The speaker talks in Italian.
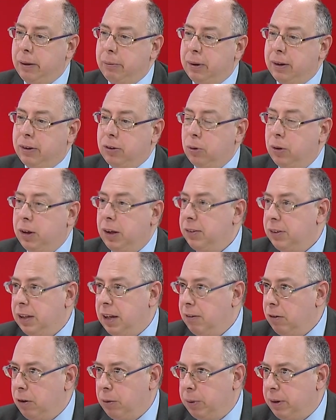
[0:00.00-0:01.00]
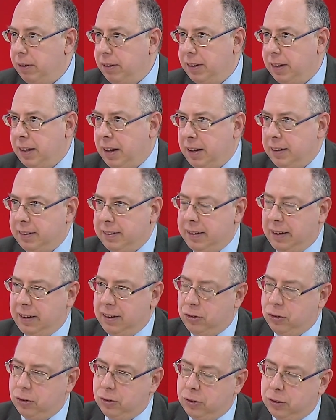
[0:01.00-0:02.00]
le persone che si devono presentare al seggio.
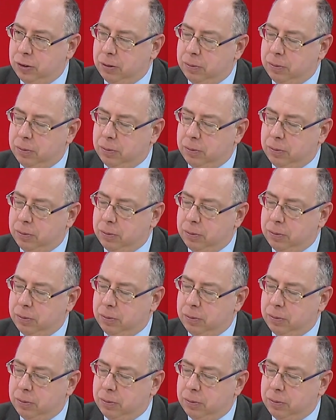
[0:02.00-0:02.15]
Insomma.